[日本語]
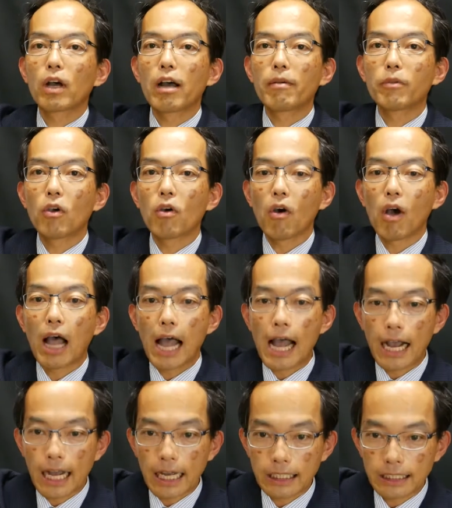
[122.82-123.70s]
紙を
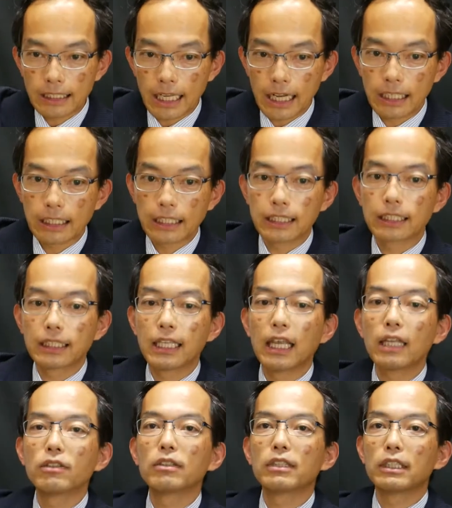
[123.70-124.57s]
剥がしたり
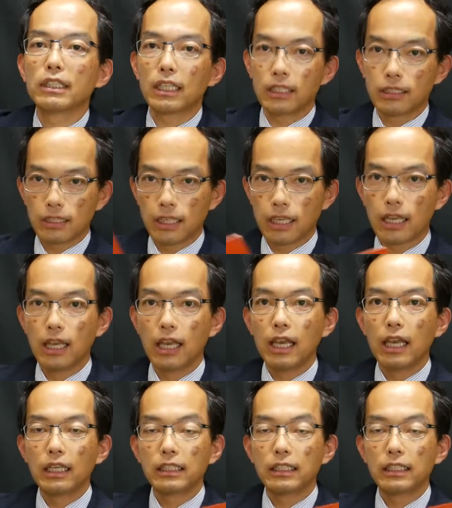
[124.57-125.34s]
せずにですね、